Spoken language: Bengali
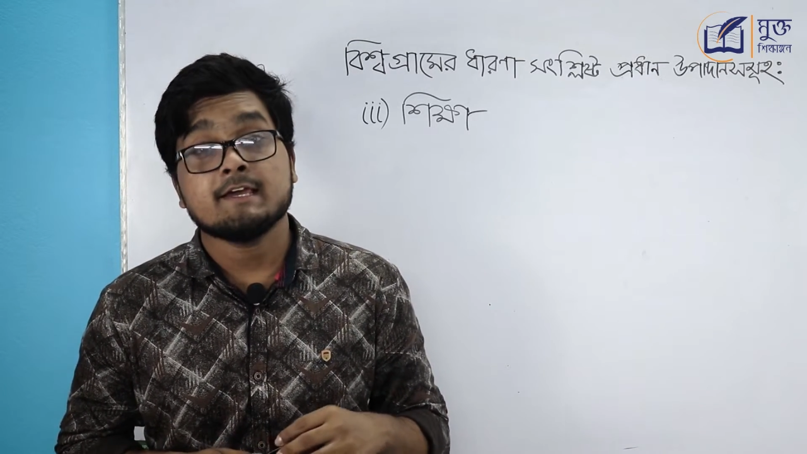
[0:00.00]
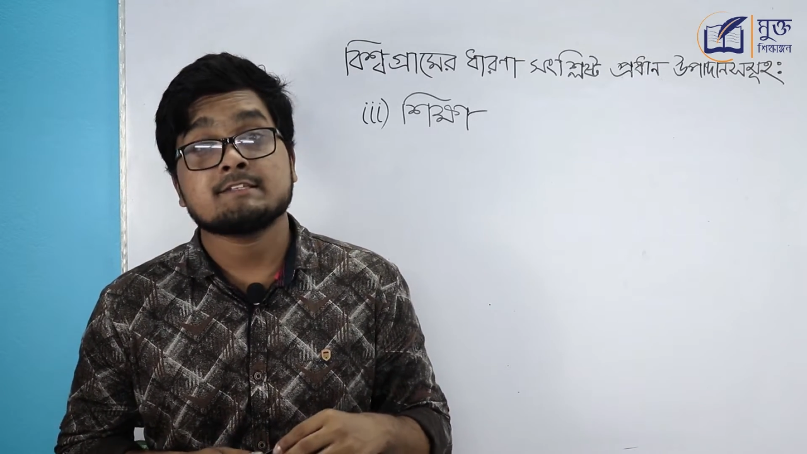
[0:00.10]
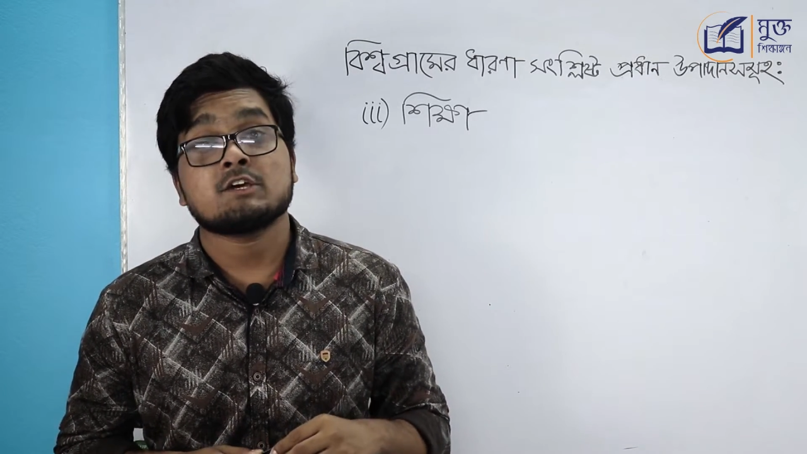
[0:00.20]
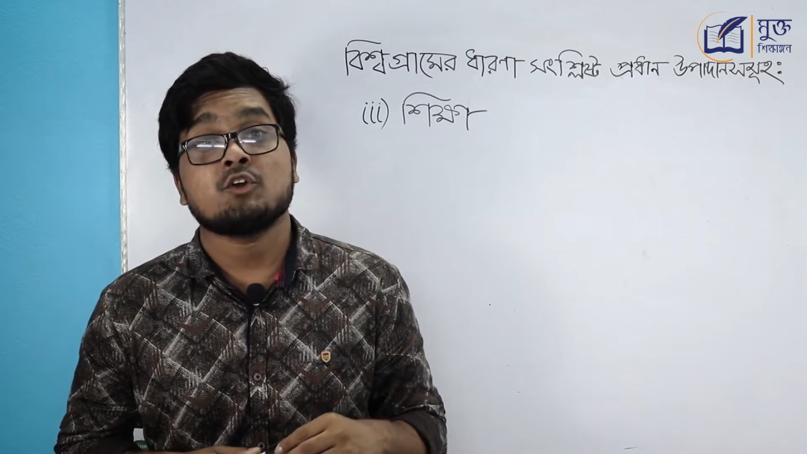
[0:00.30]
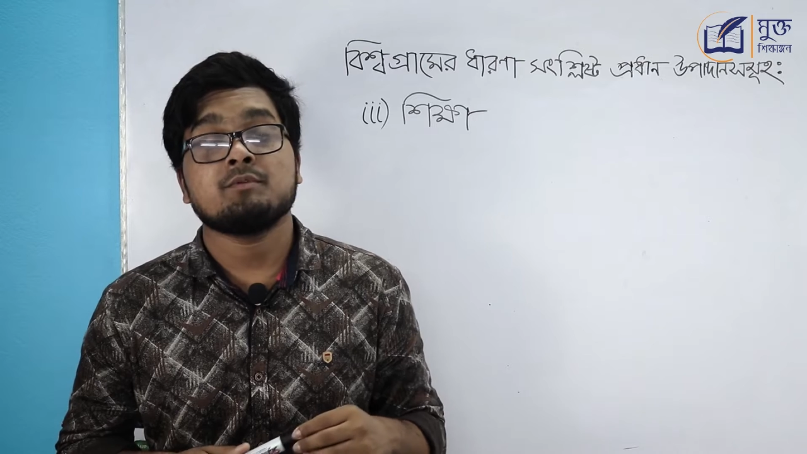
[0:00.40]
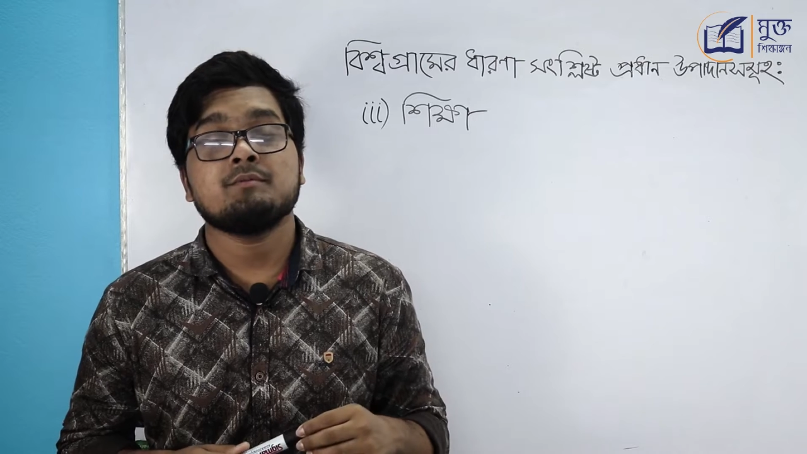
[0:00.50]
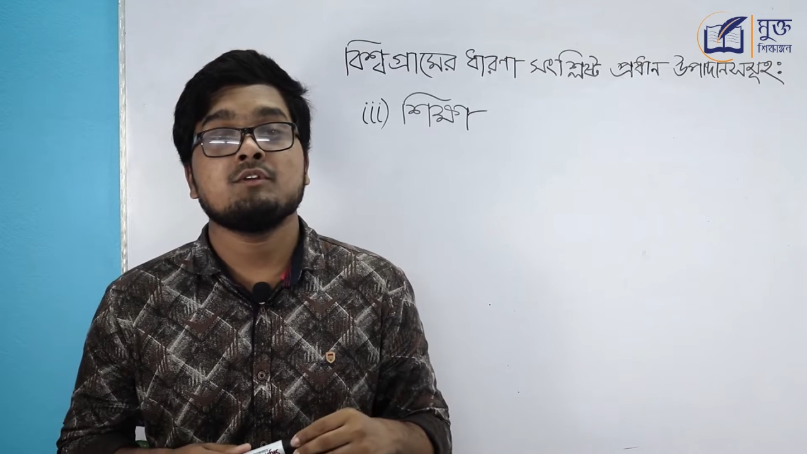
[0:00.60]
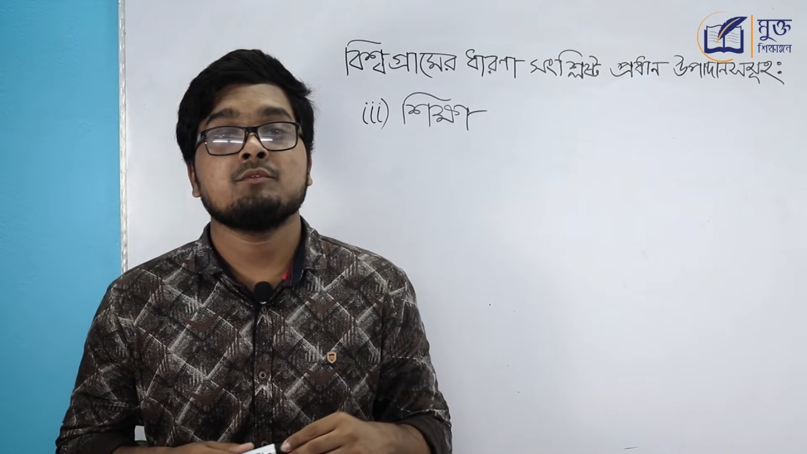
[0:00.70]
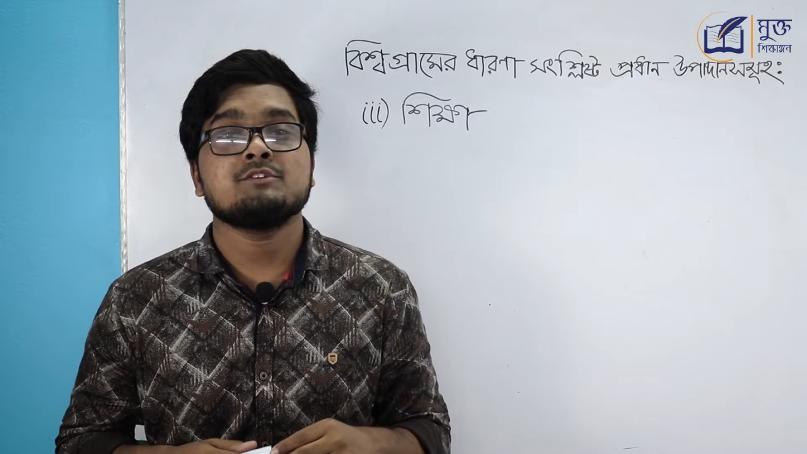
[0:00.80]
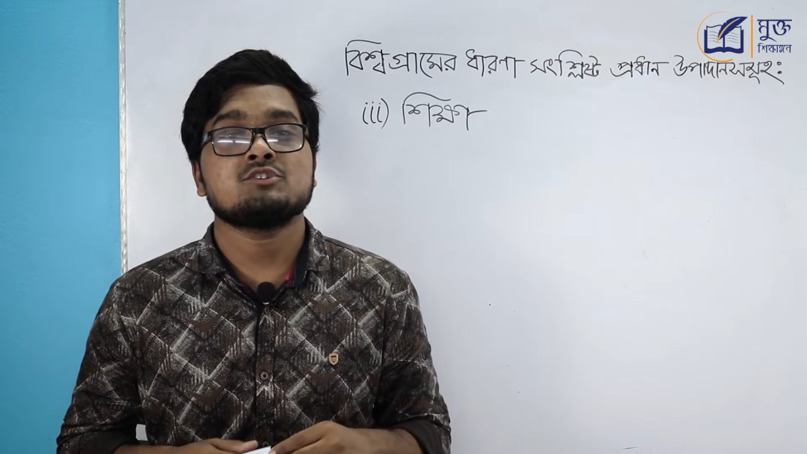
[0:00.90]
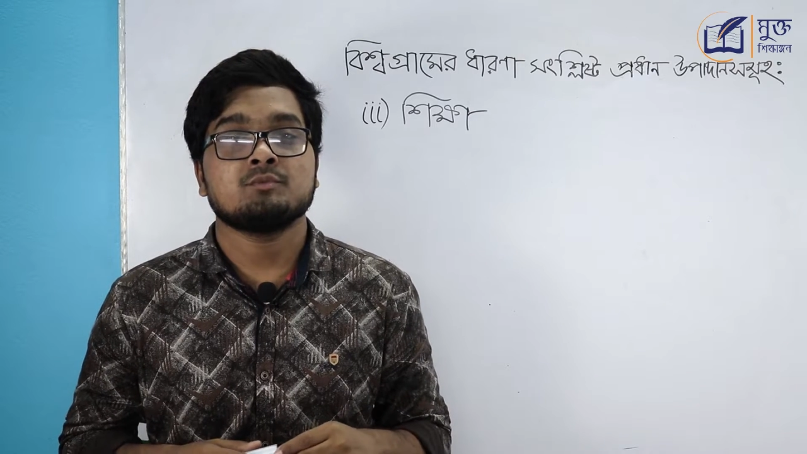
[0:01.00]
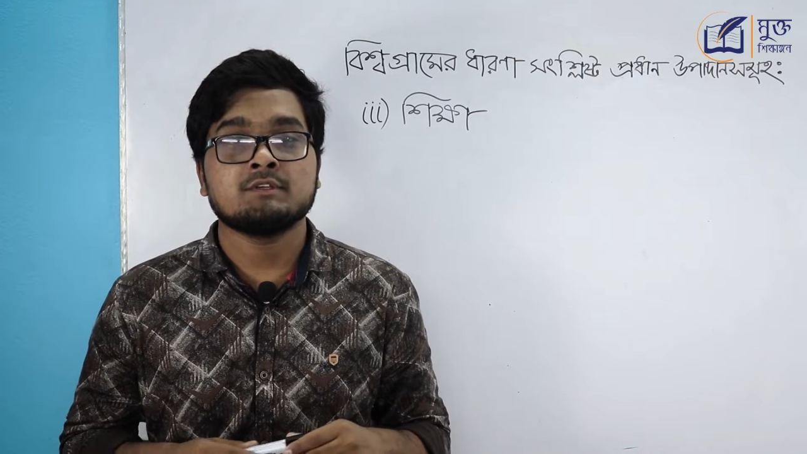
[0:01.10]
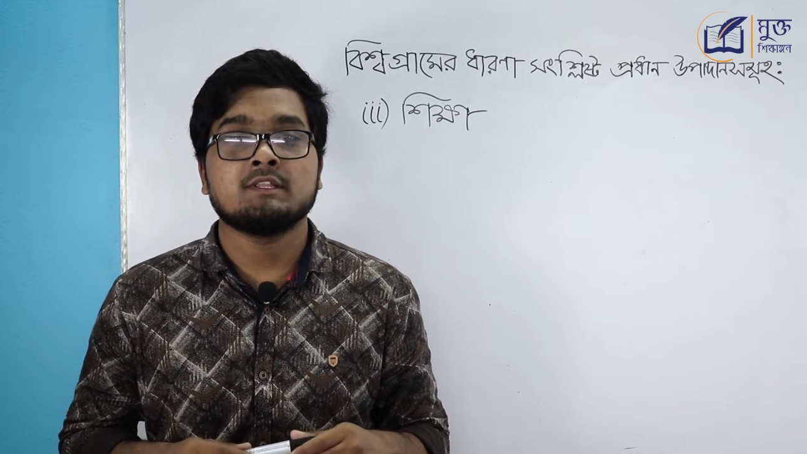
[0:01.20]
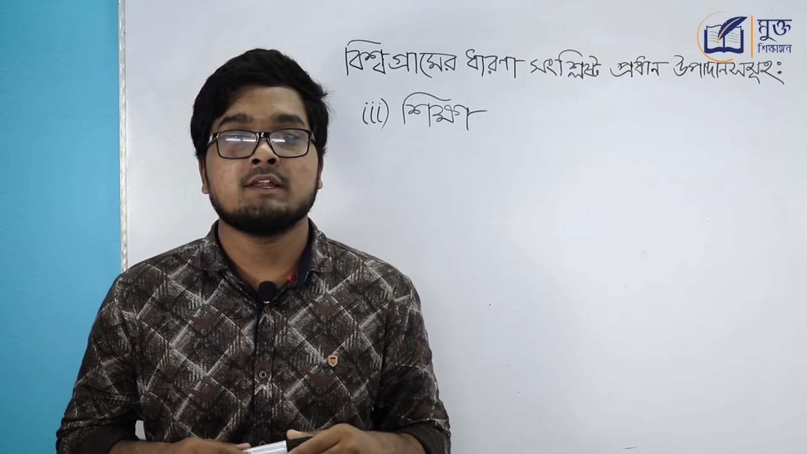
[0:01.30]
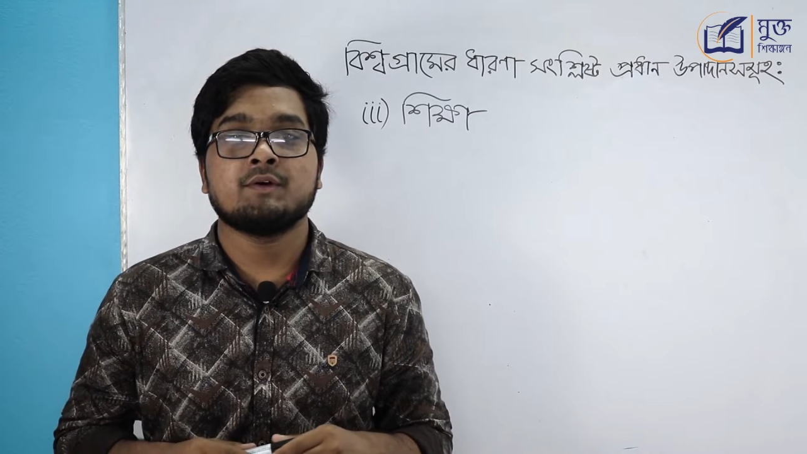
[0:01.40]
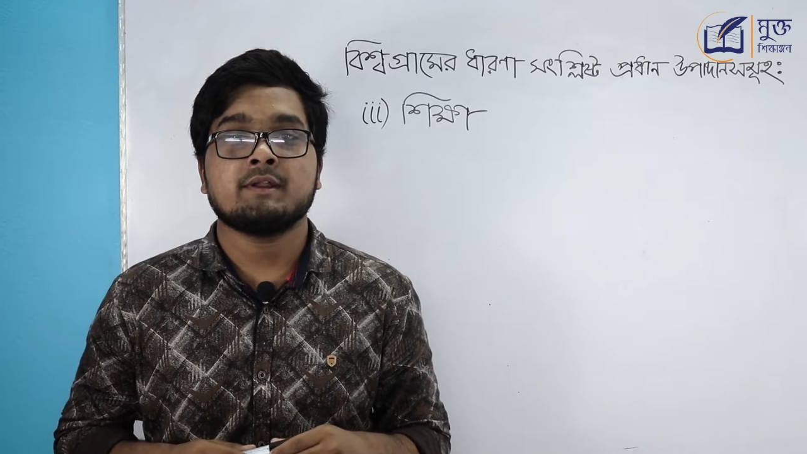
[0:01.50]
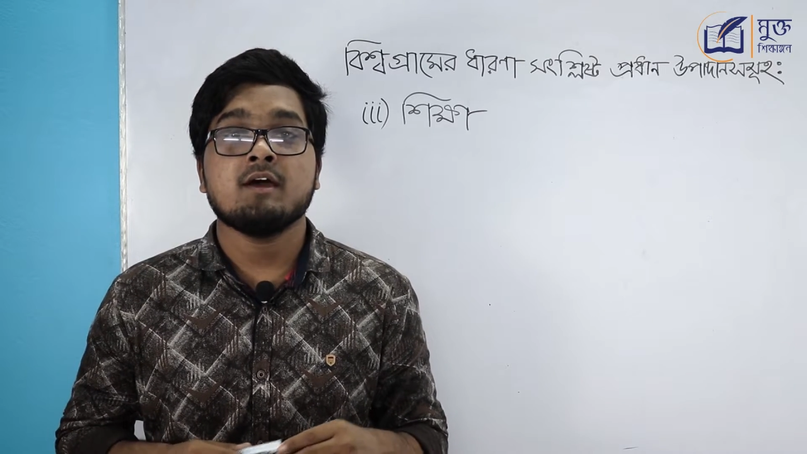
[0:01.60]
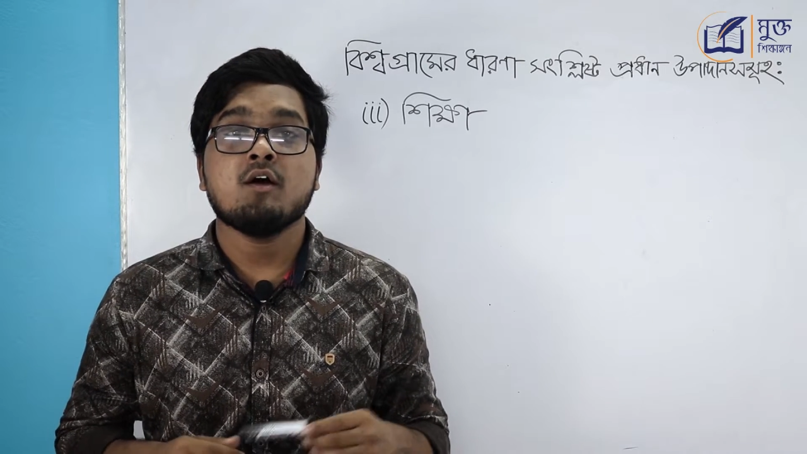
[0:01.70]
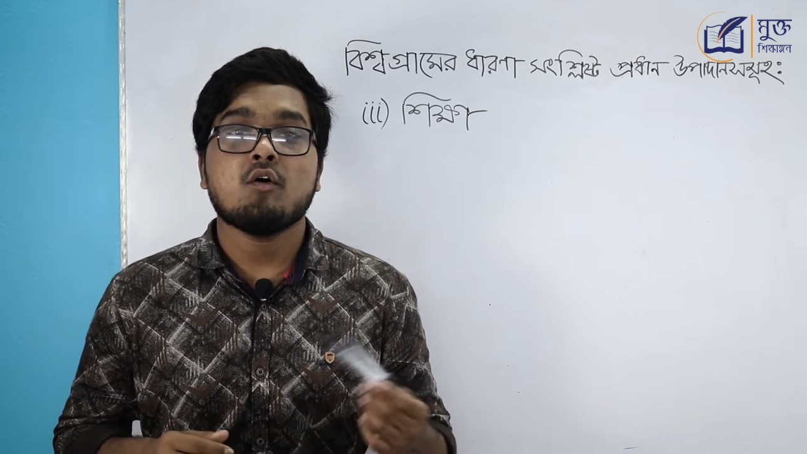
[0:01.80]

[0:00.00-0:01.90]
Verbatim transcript: এছাড়াও বিভিন্ন বিশ্ববিদ্যালয়ের